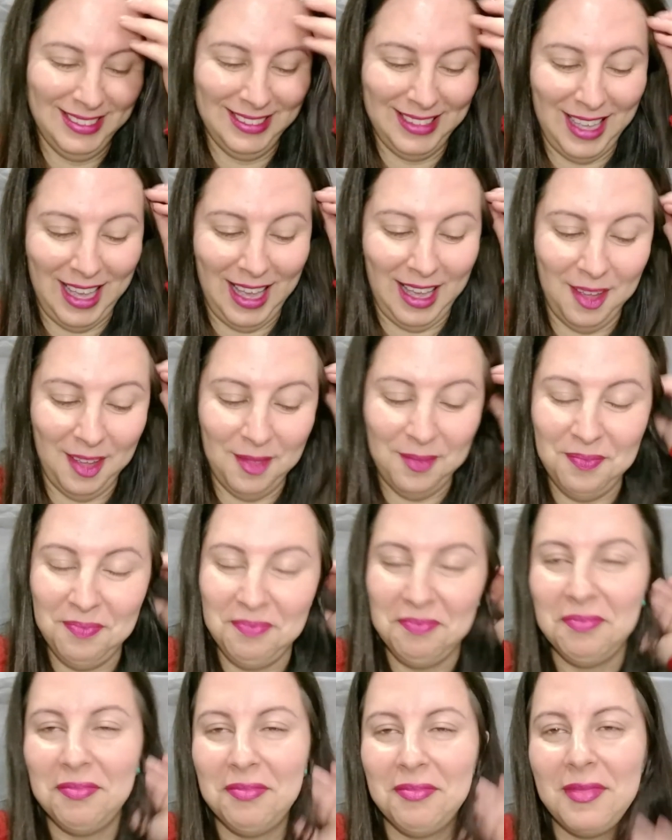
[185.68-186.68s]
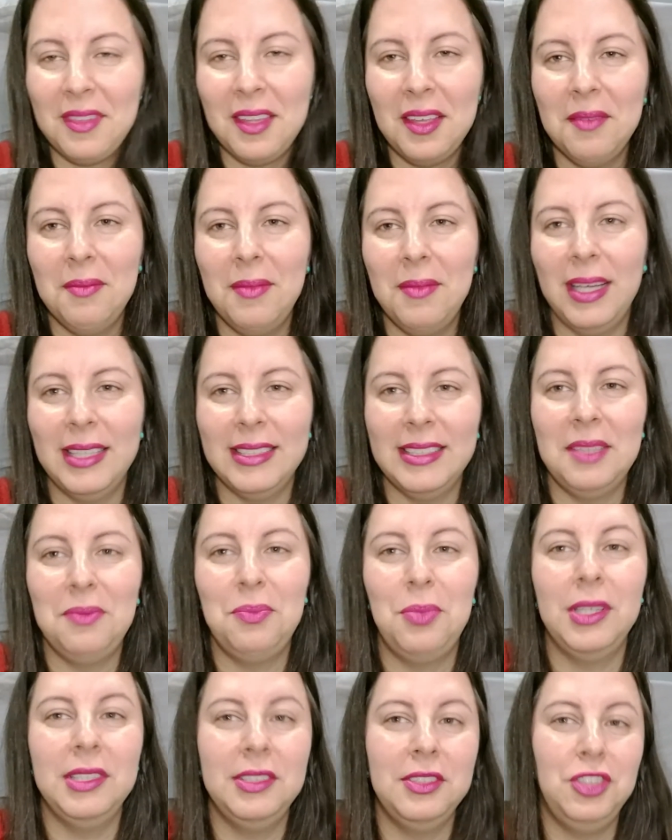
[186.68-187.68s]
né? mas
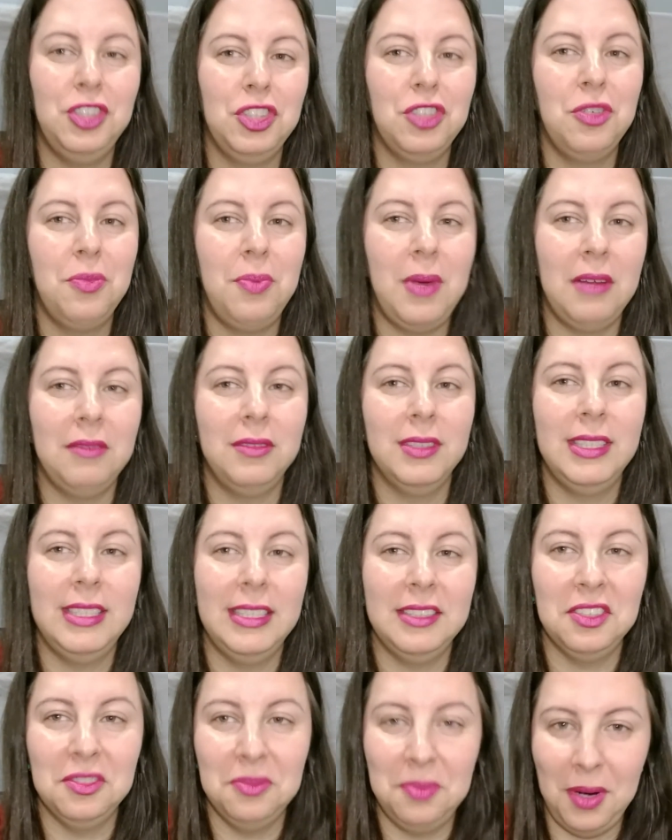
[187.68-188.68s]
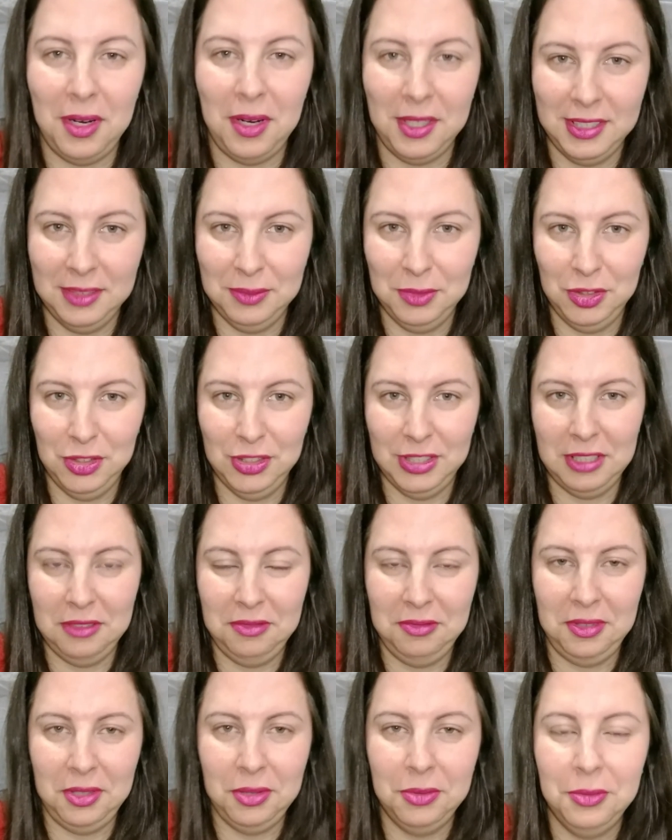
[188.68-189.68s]
depois eu digo para vocês no próximo
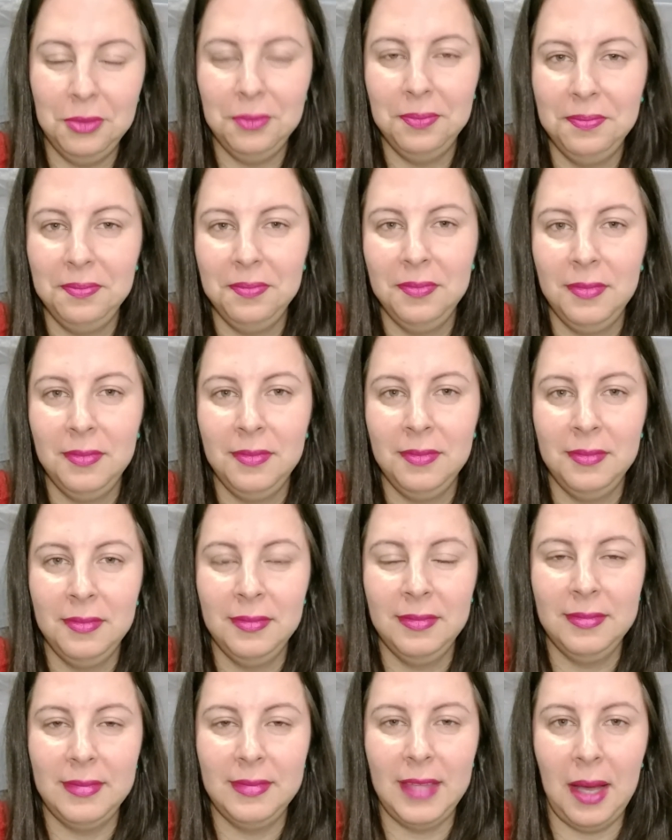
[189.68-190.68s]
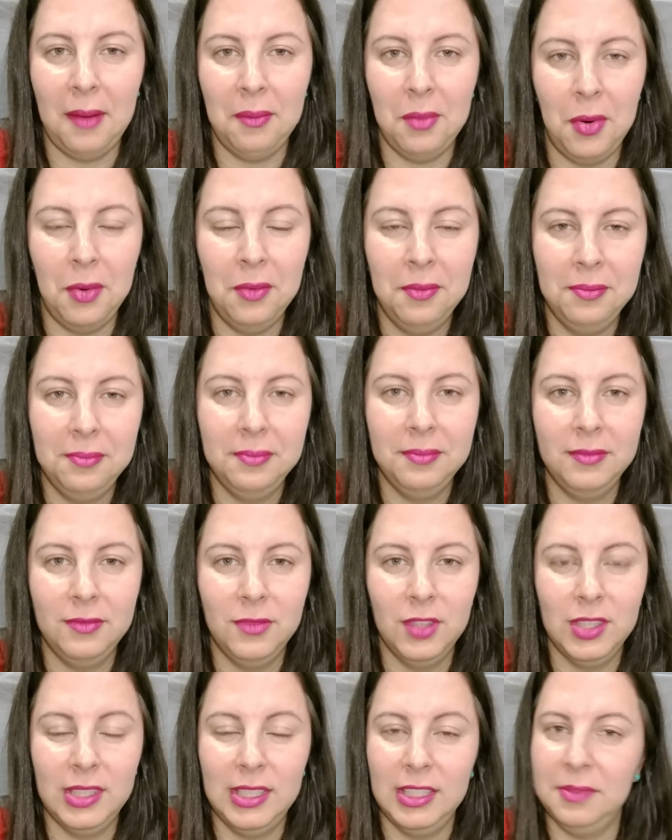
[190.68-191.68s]
desafio, tá bom?
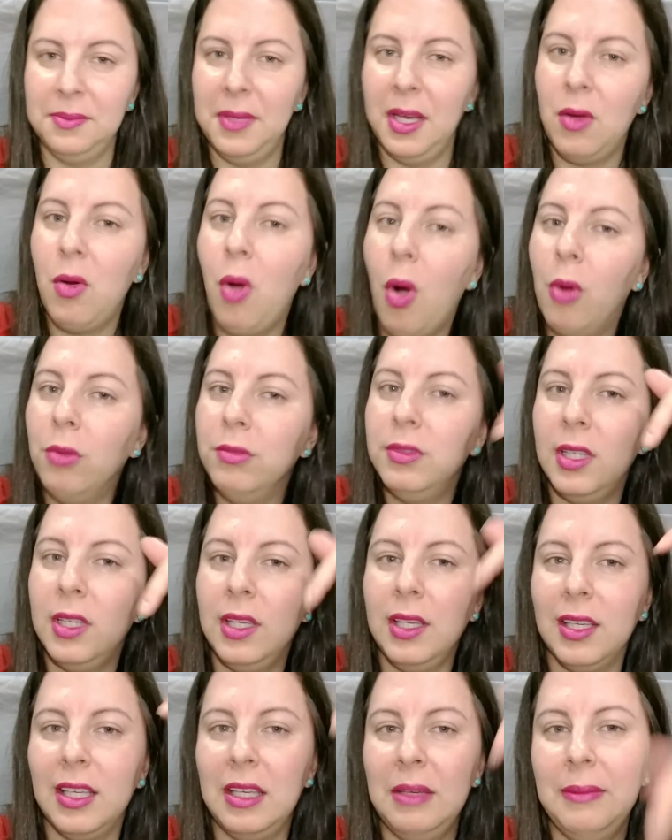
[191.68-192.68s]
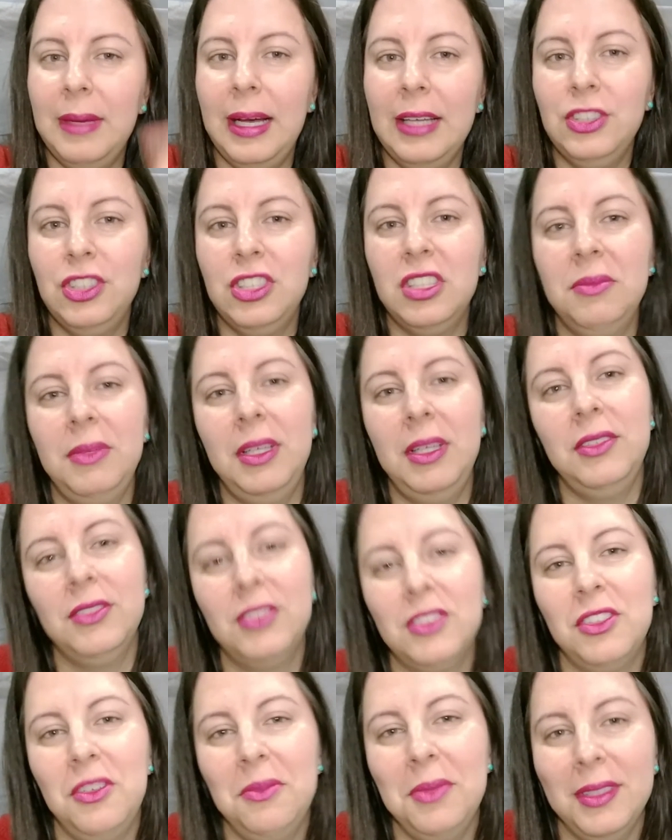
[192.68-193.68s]
Vocês me contem aqui embaixo também
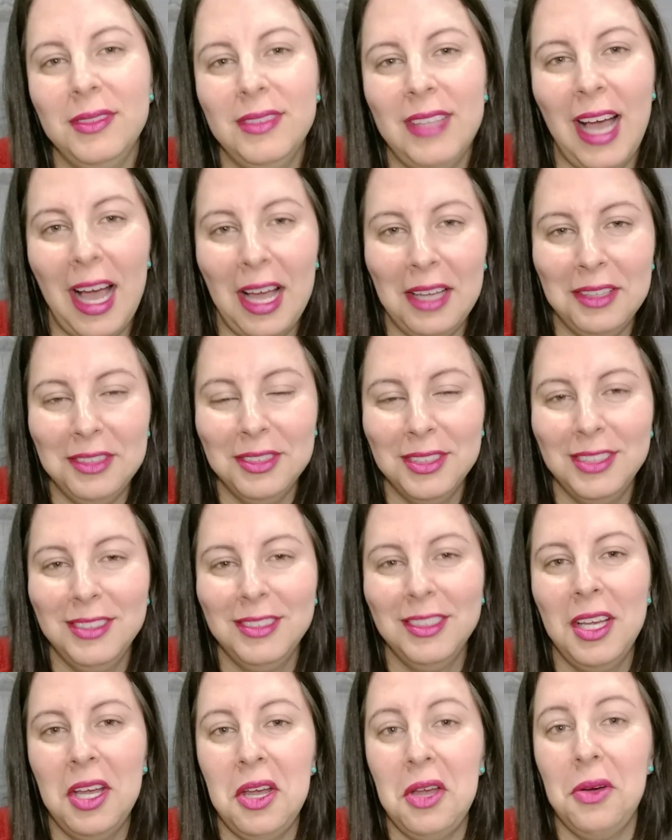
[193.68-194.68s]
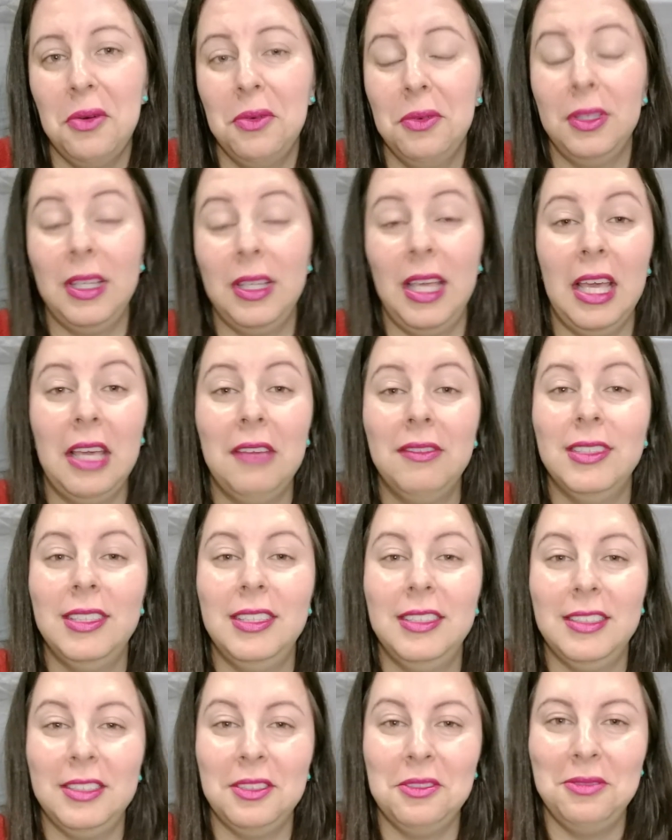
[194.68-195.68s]
nos comentários o que, que
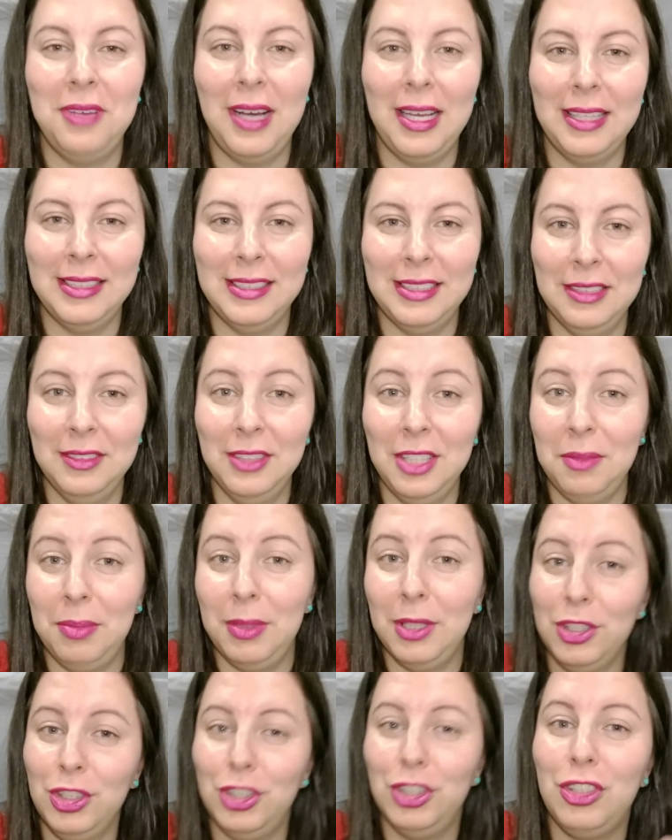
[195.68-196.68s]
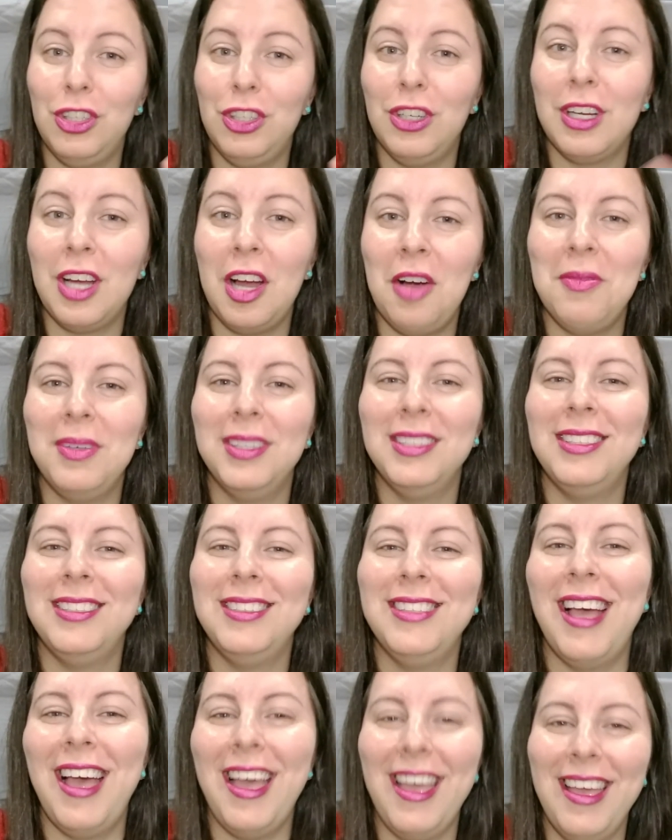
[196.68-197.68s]
vocês estão fazendo aí pra gente trocar umas
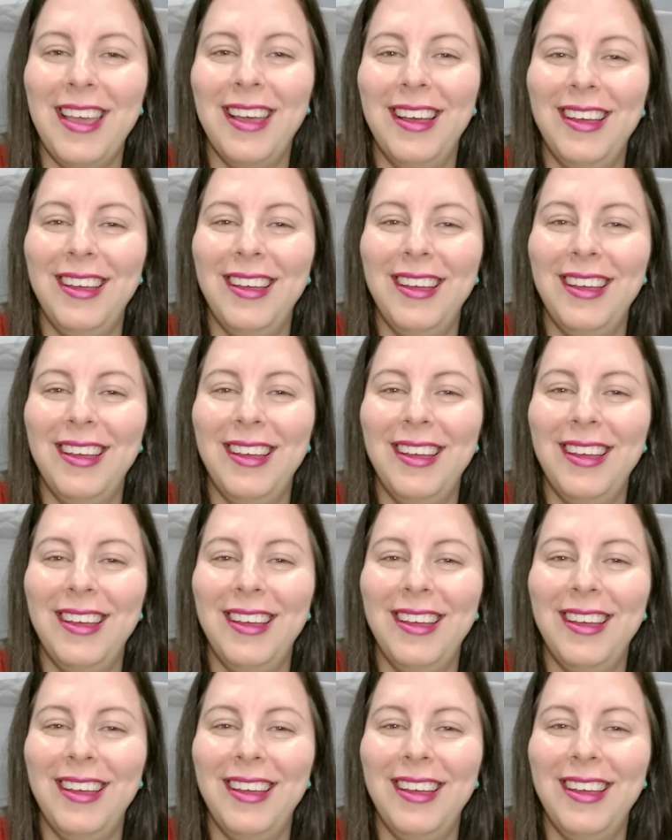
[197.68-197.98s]
ideias,